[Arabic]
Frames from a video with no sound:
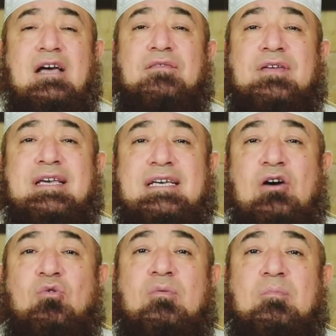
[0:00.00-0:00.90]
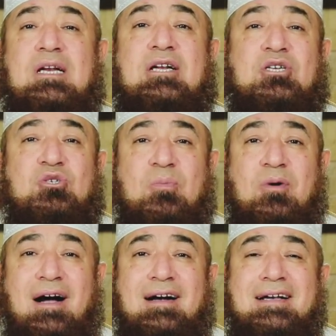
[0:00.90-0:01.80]
في يوم
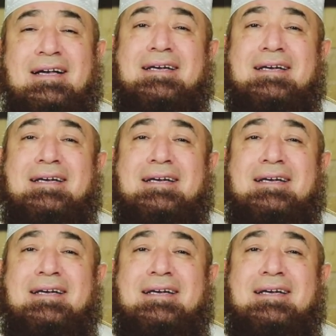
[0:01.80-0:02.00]
الجمعة